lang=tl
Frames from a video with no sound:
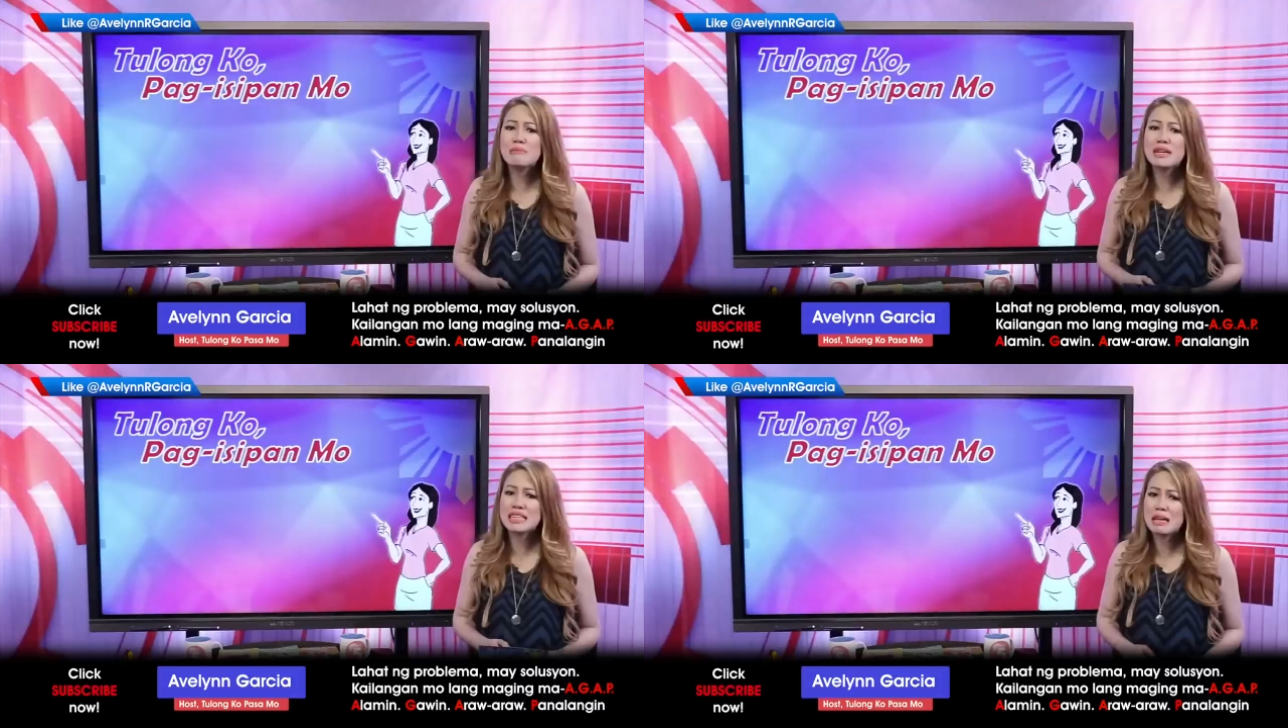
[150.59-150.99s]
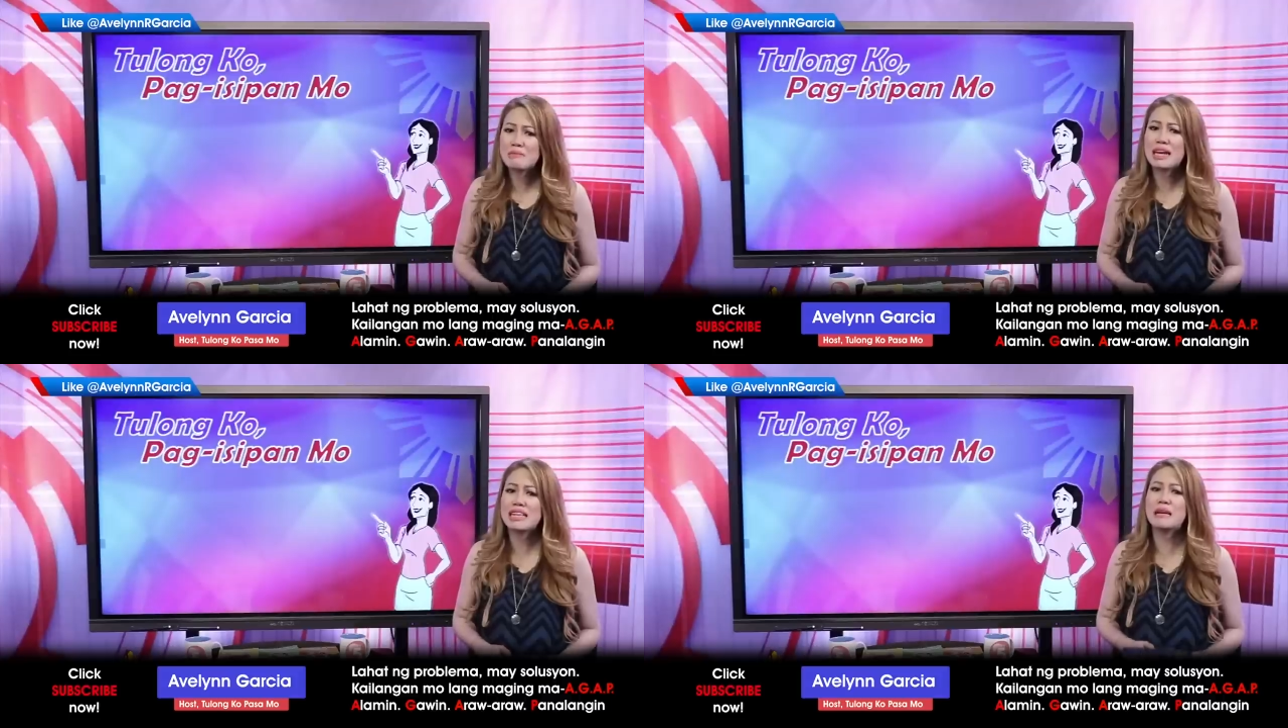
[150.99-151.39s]

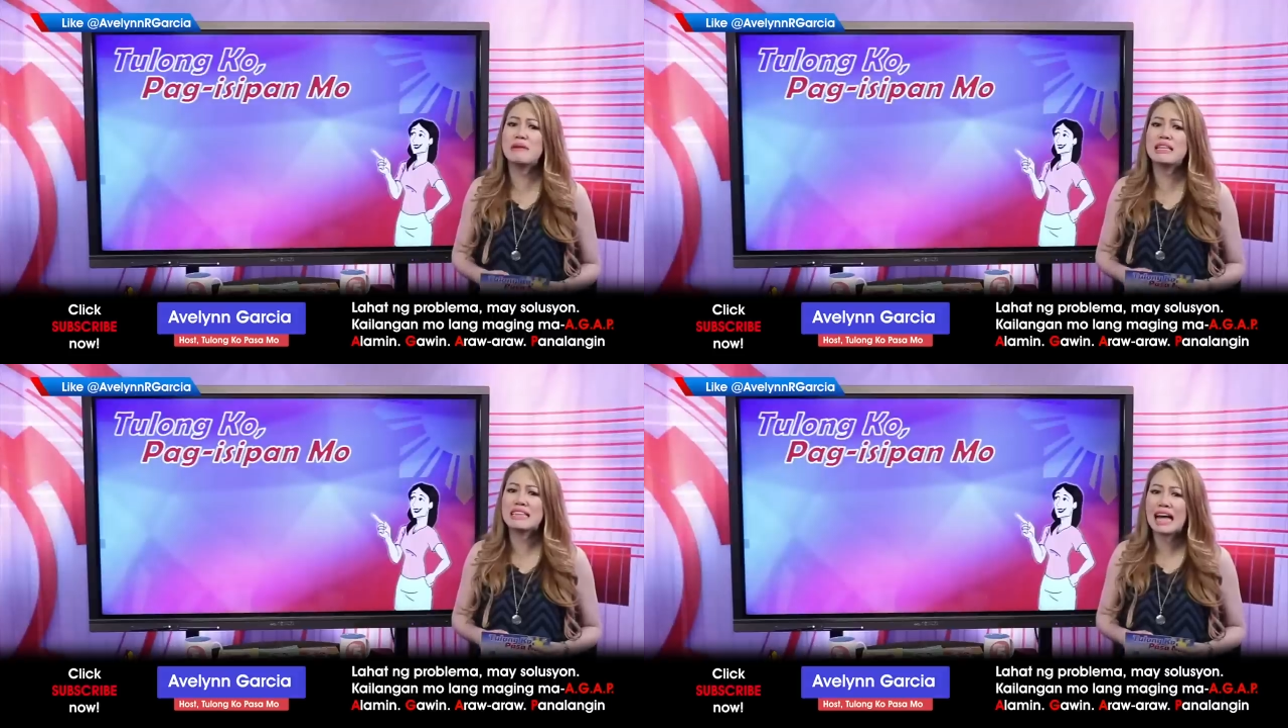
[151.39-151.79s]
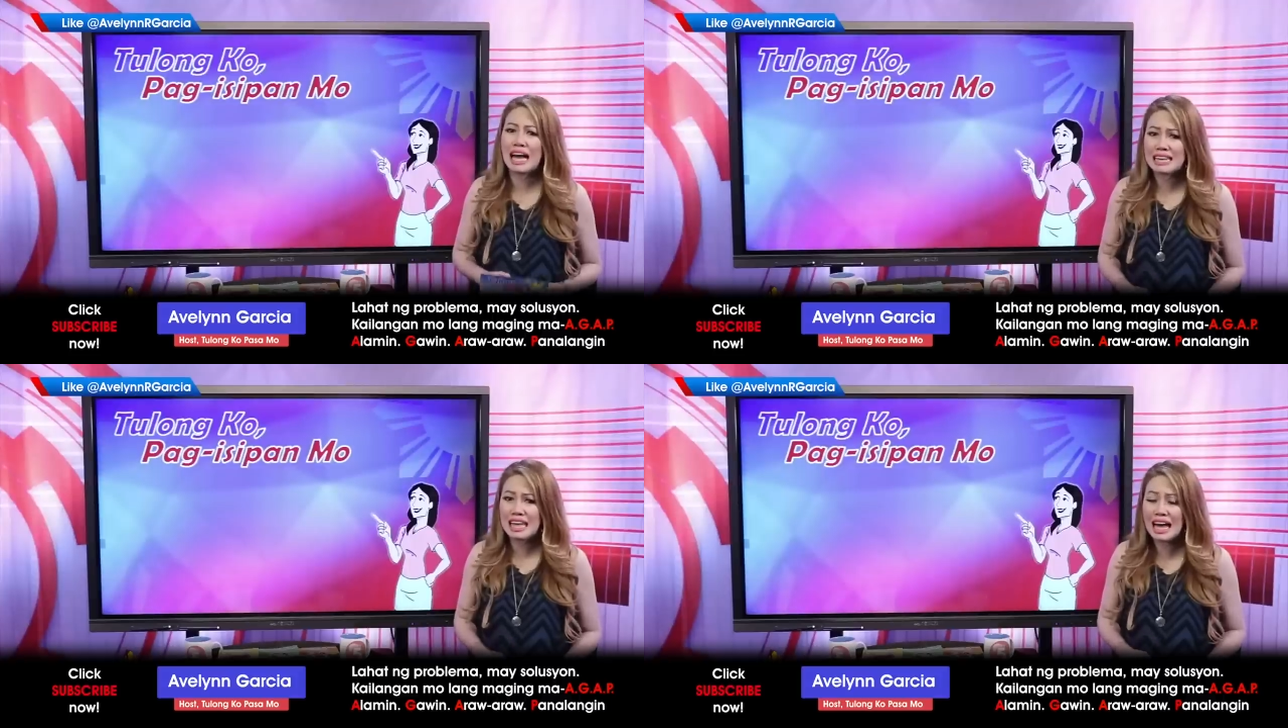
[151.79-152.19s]
matibay na
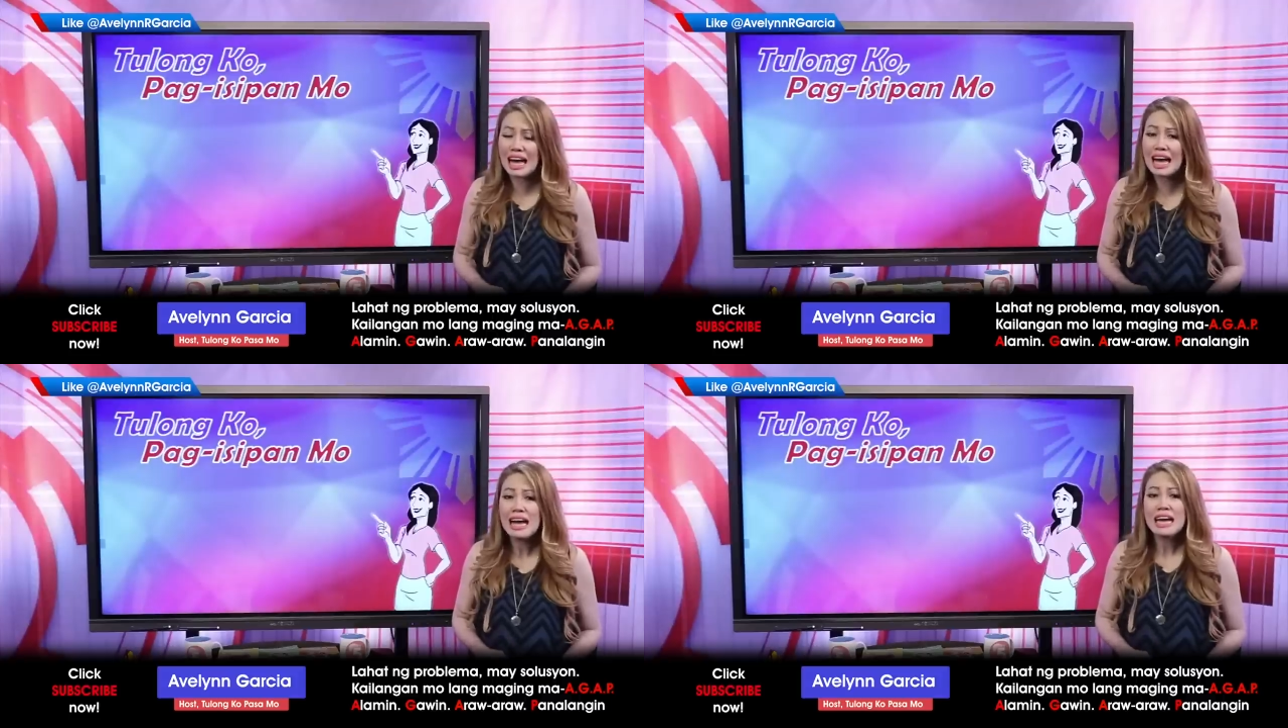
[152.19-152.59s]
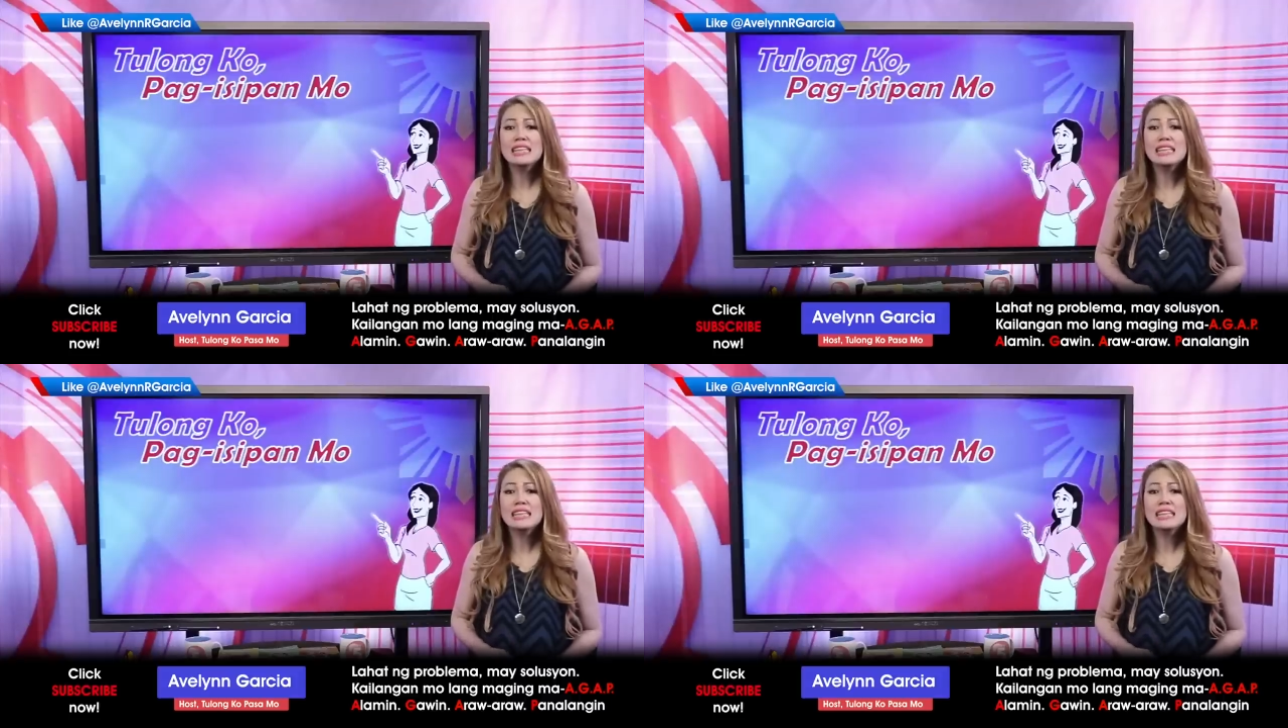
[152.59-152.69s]
bintana?